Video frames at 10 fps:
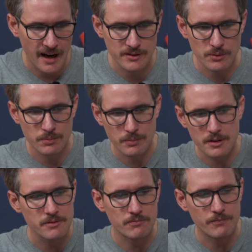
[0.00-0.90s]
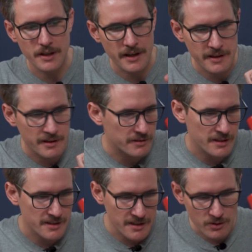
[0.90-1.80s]
Also äh, wie ihr hier
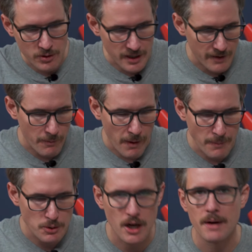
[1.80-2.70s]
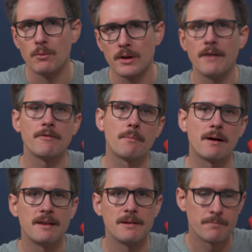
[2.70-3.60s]
das seht, könnt ihr einfach mal abschreiben oder einfach
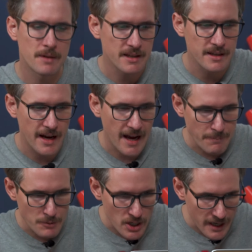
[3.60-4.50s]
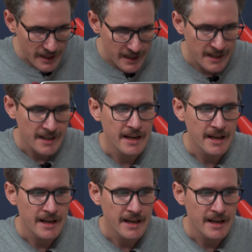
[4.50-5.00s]
mal hier im i abchecken.